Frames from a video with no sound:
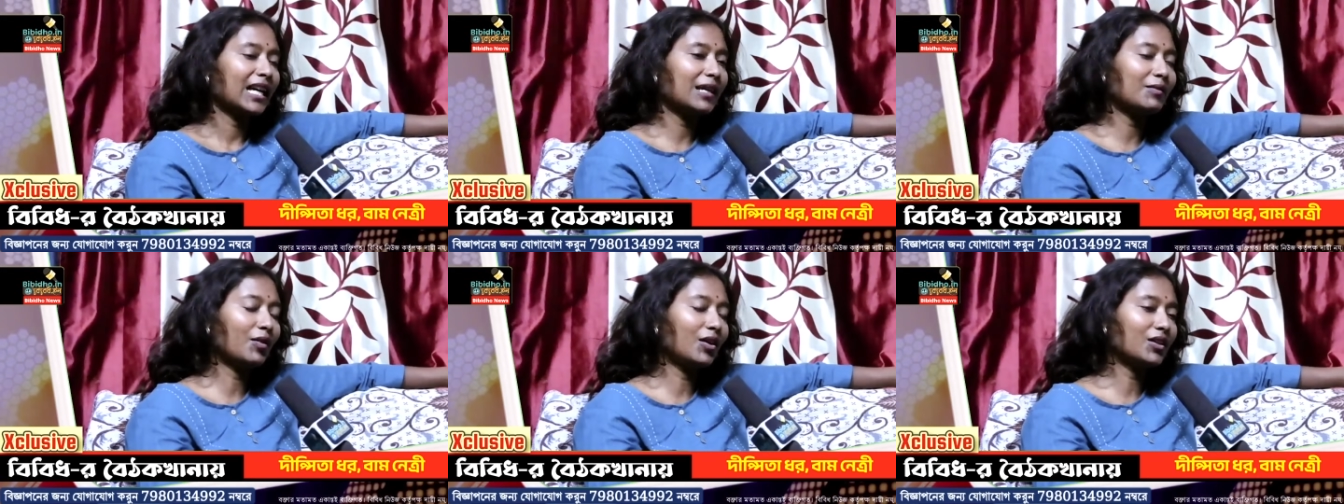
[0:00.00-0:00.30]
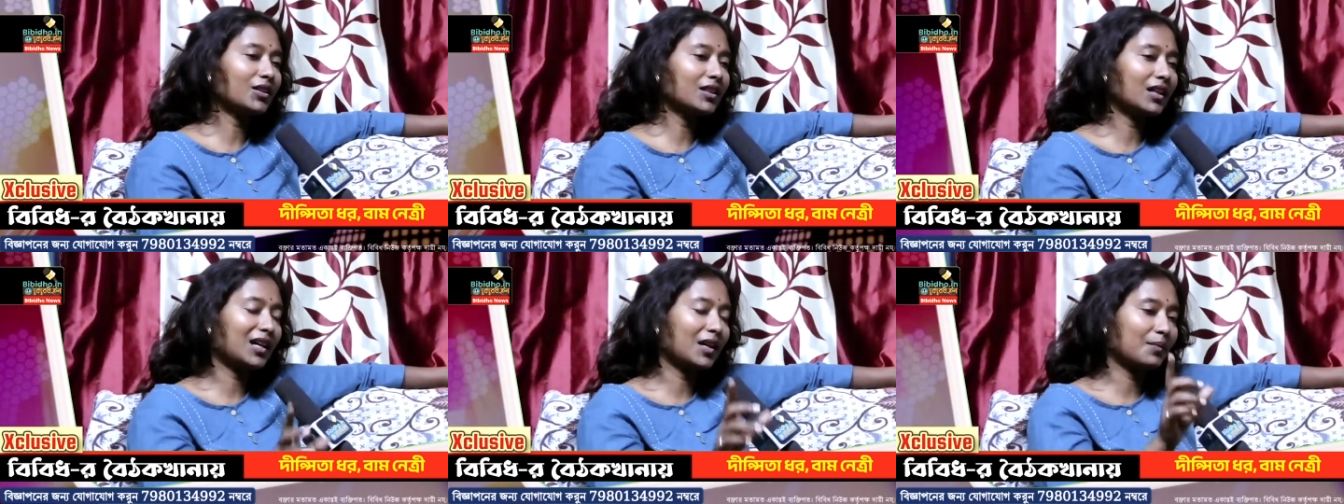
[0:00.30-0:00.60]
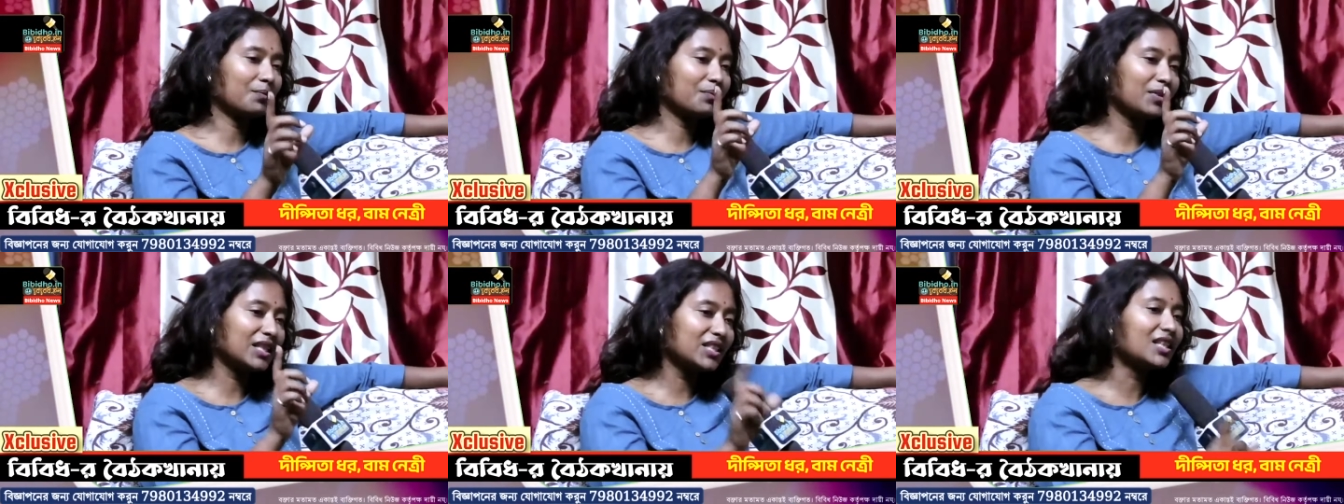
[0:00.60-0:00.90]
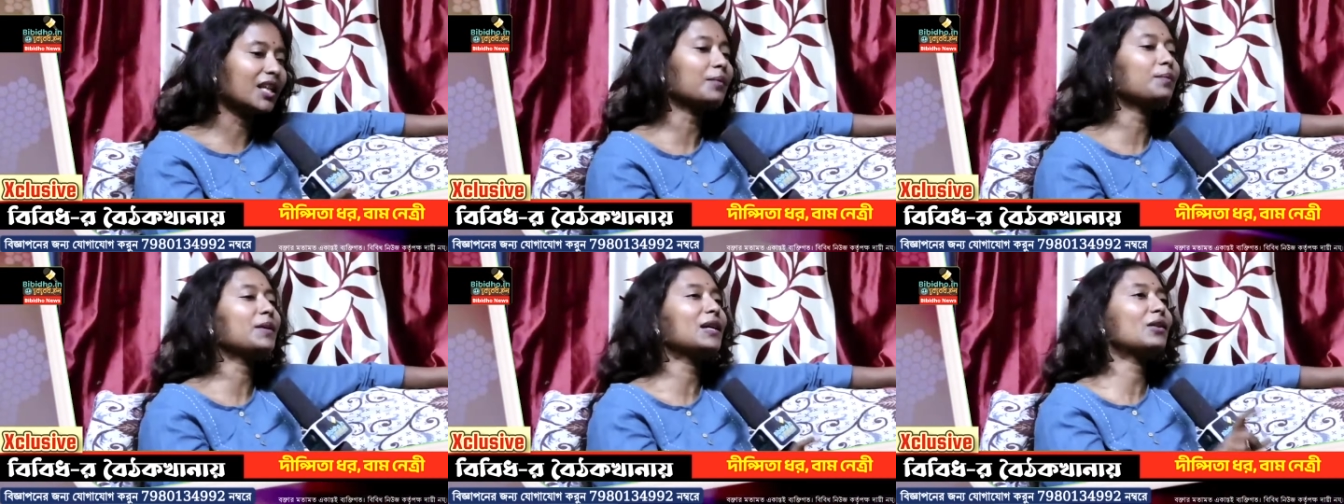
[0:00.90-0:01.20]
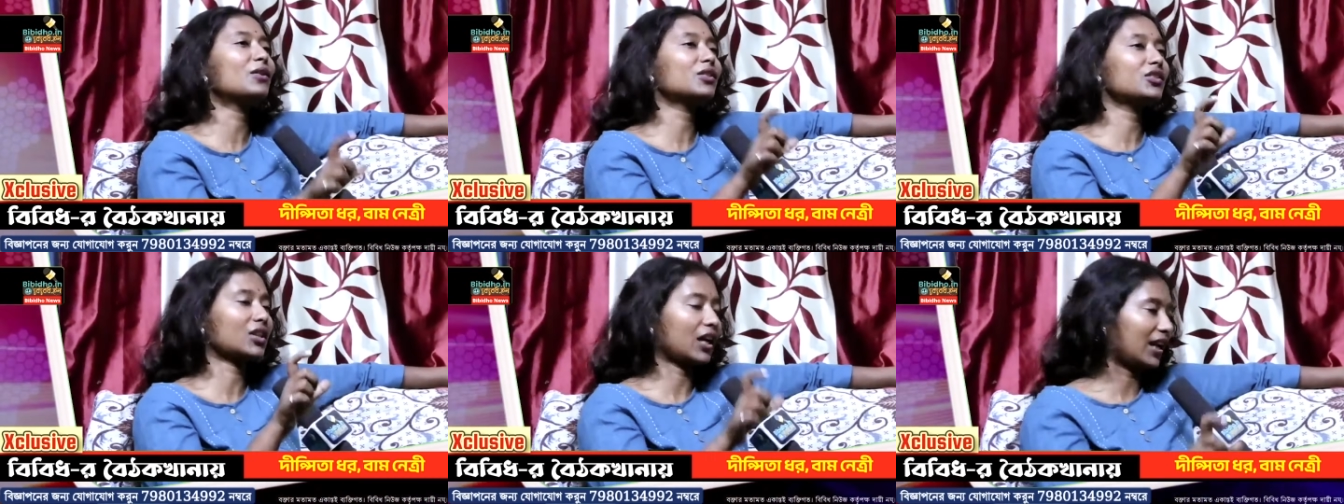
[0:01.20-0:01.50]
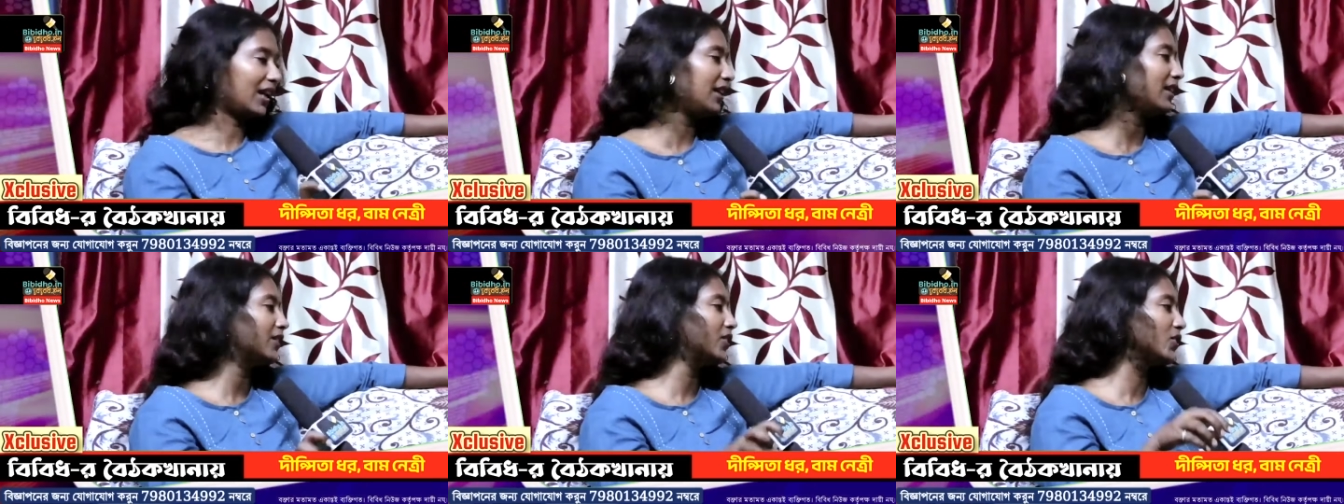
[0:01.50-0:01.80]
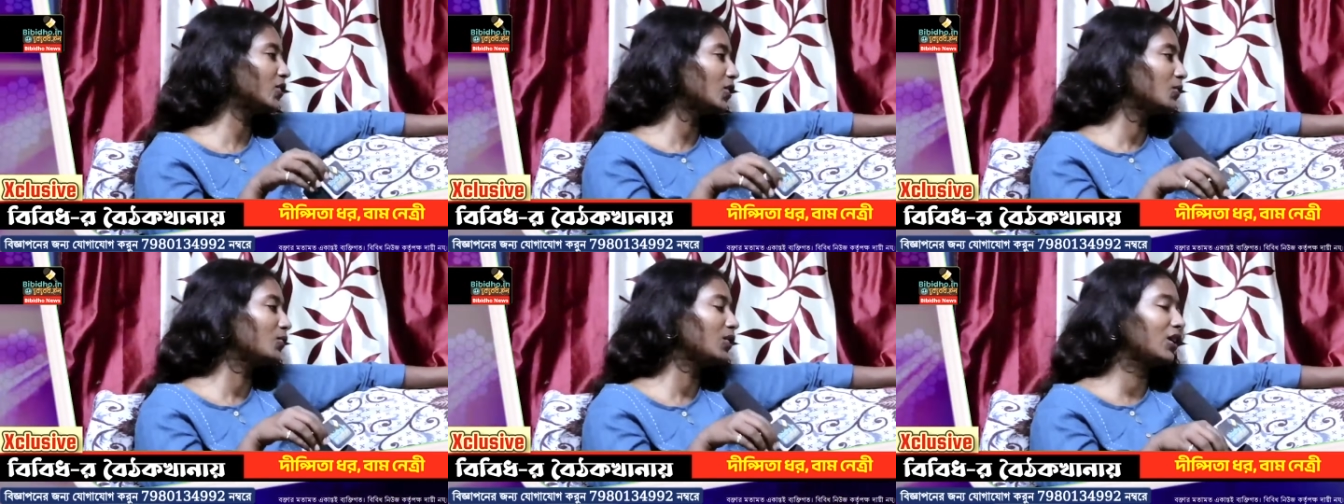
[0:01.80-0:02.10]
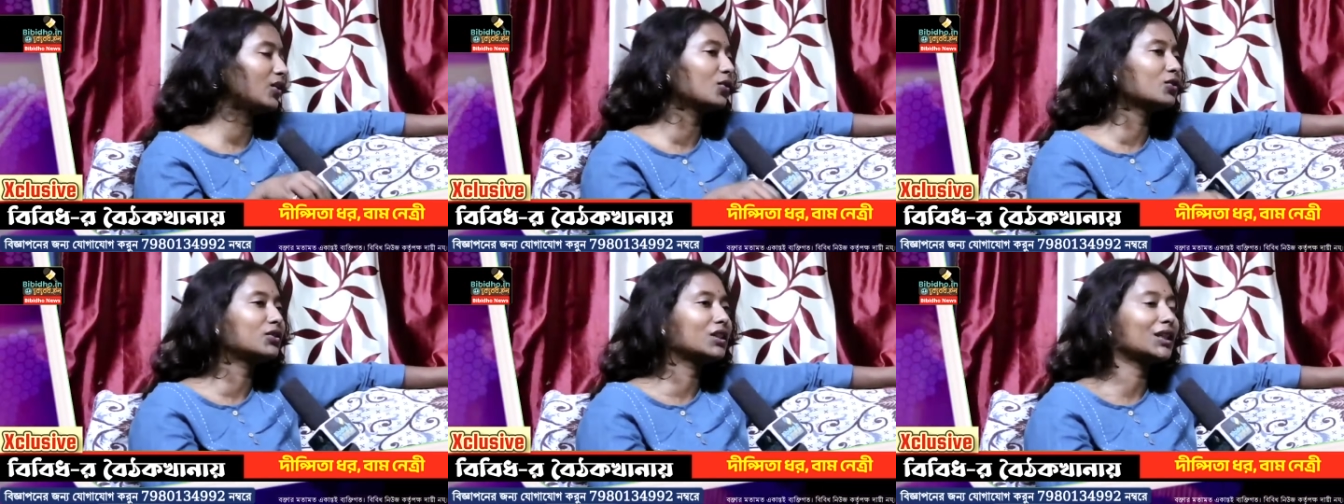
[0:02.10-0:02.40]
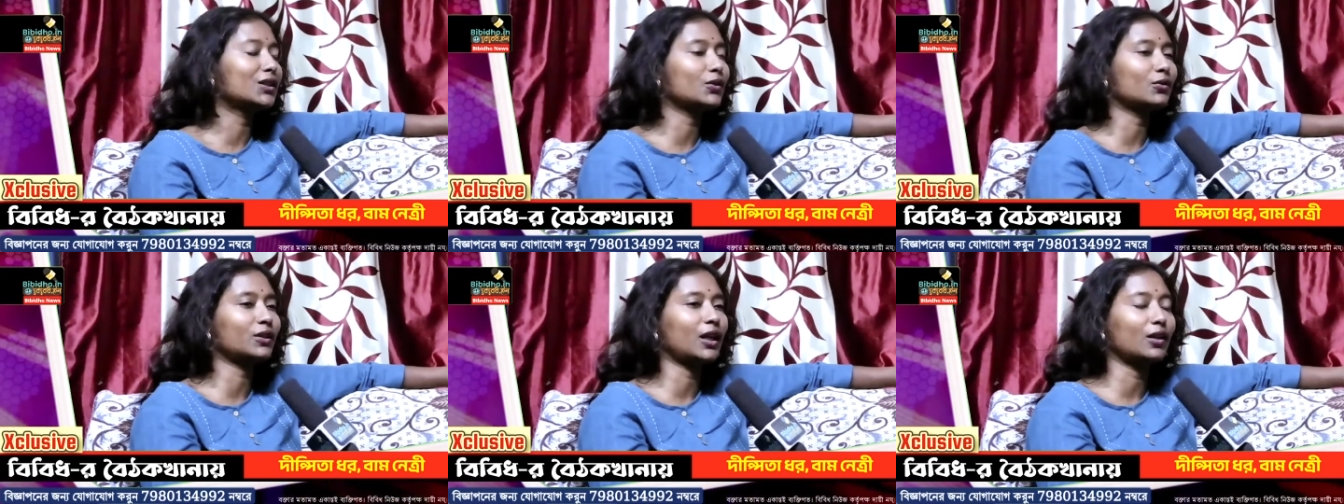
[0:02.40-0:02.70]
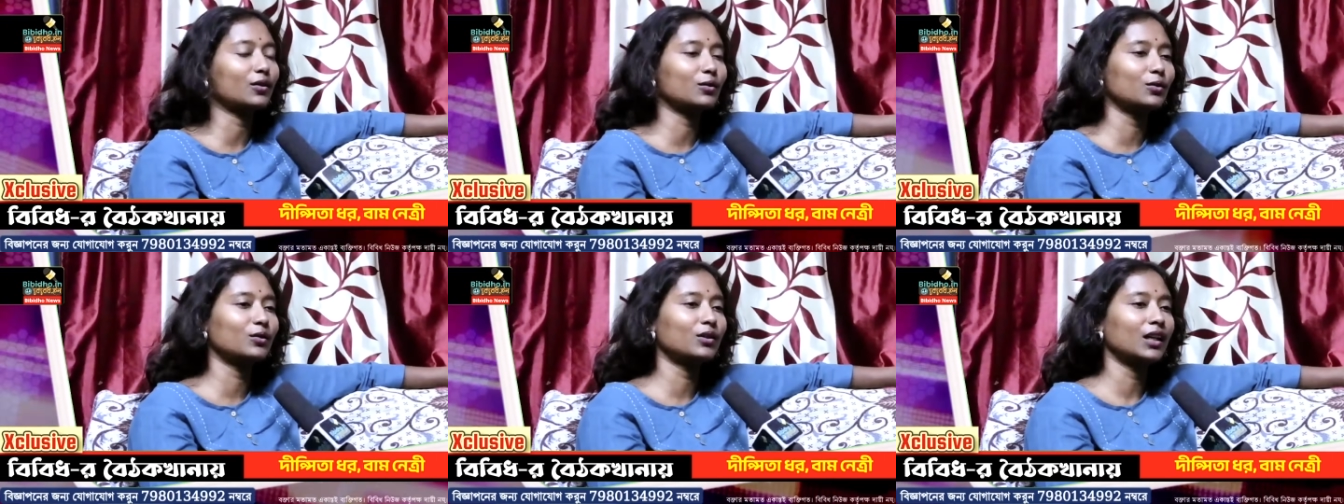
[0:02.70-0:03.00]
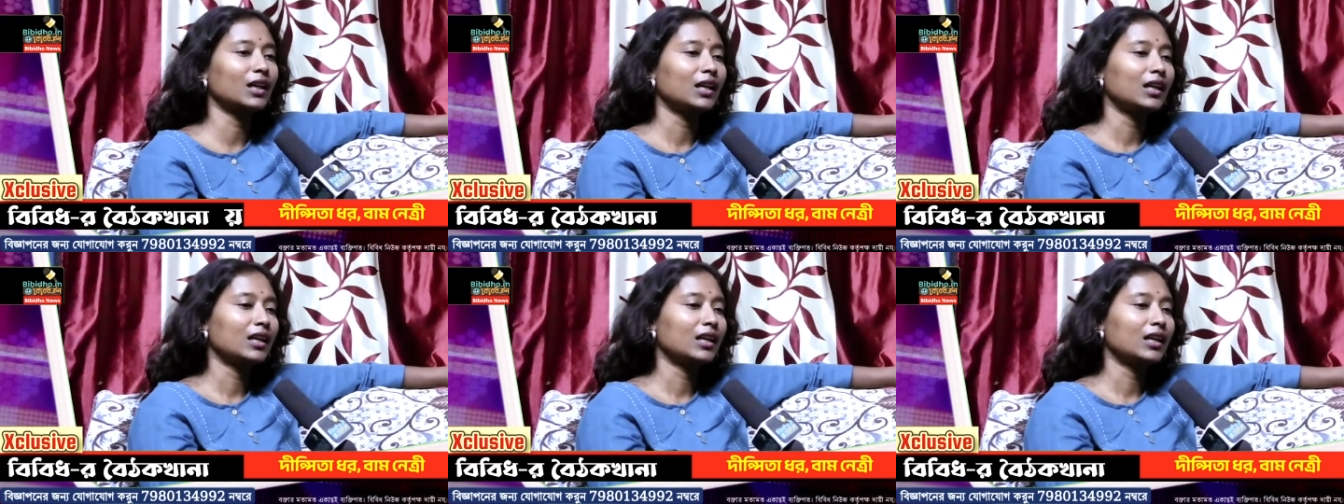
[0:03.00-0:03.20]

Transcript: এবং বিজেপিও চায় তৃণমূলের অস্তিত্ব থাকুক